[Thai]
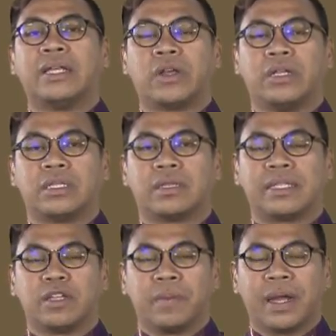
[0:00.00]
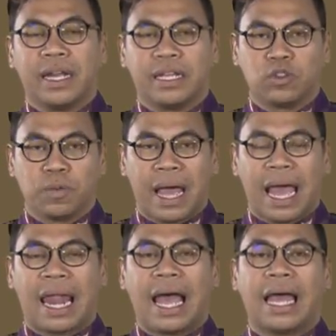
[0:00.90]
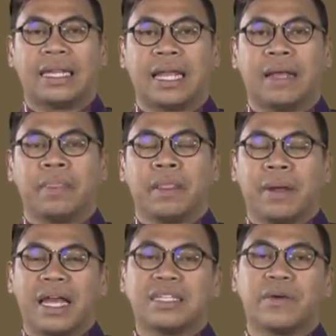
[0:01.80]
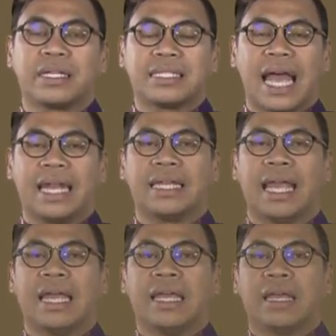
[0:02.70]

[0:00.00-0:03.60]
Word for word: จนถึงสมัยสมเด็จพระนเรศวรมหาราชเนี่ยพระราชวังจันทร์เนี่ย